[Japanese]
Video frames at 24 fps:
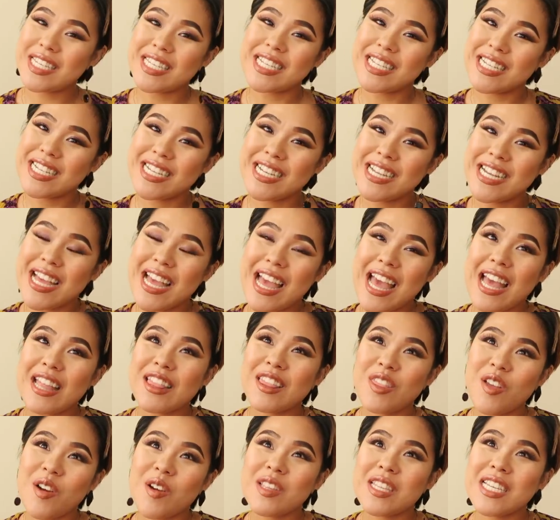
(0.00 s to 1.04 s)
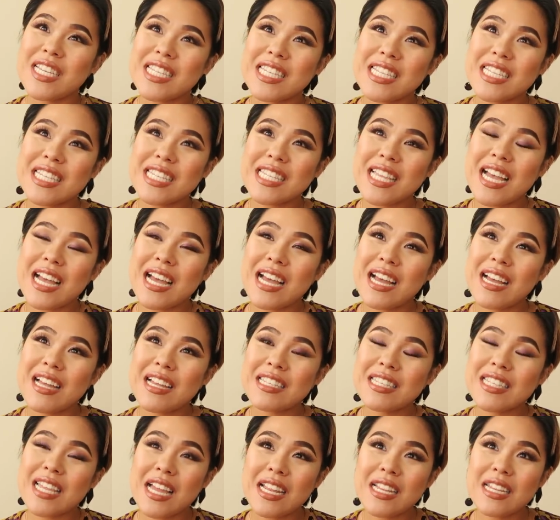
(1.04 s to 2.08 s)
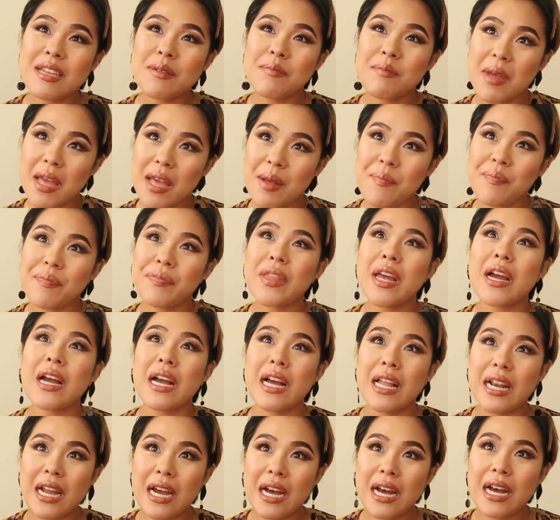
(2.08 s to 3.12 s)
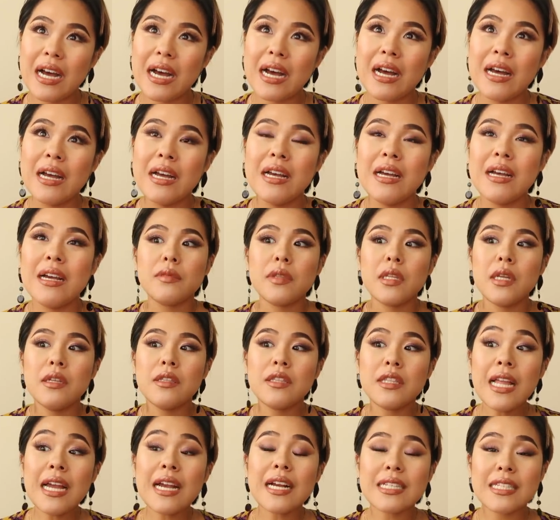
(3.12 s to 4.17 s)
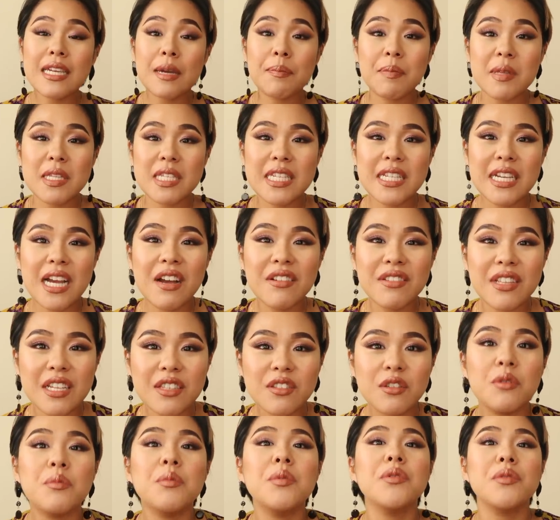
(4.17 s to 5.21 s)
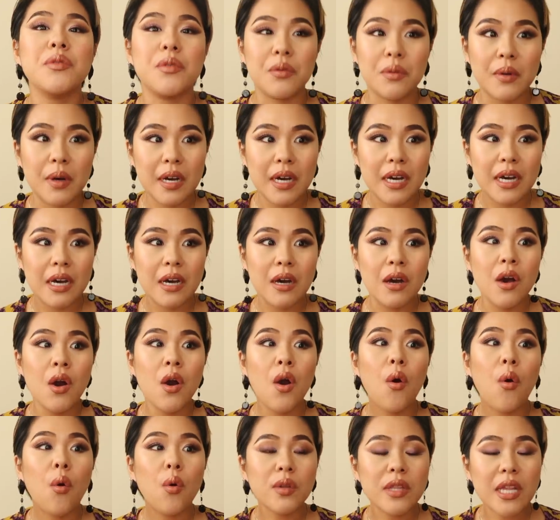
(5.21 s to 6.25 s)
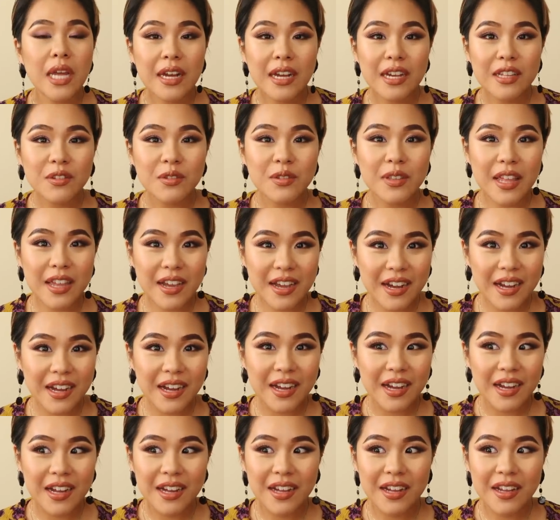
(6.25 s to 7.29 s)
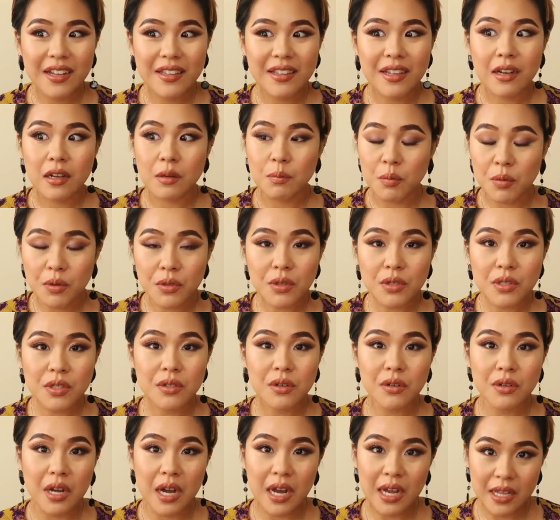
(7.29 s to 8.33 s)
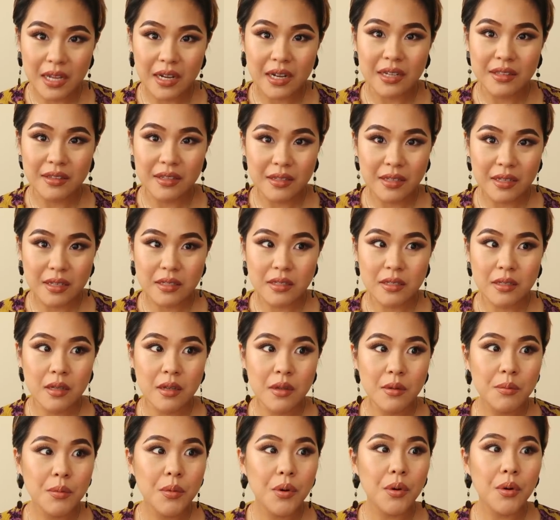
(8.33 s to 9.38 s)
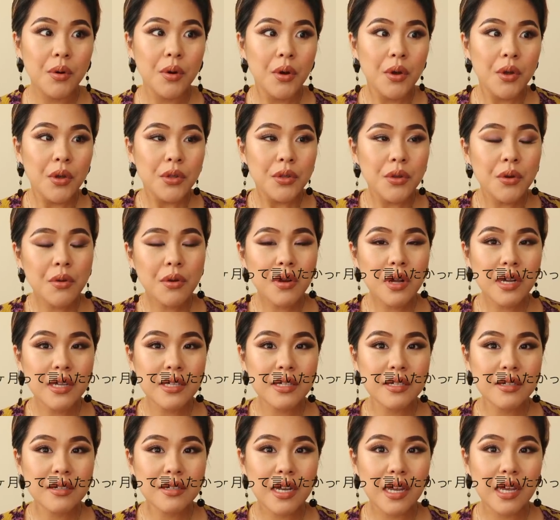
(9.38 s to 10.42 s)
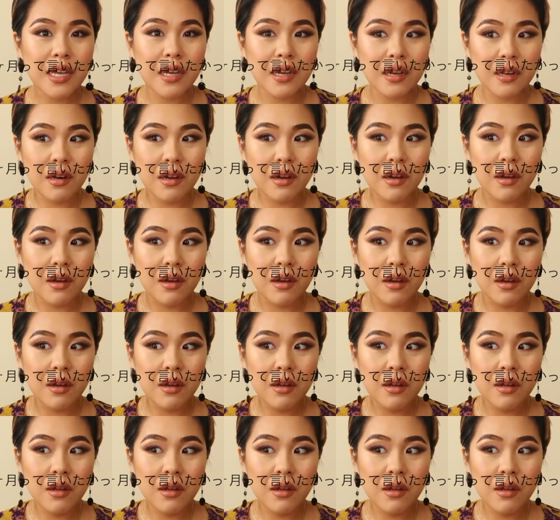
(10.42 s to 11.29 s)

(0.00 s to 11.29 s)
しいえっと妊娠 3, 3人目だからなんかやっぱ違うなと思うのはお腹の出がなんかものすごく早かったですもう4ヶ月ぐらいから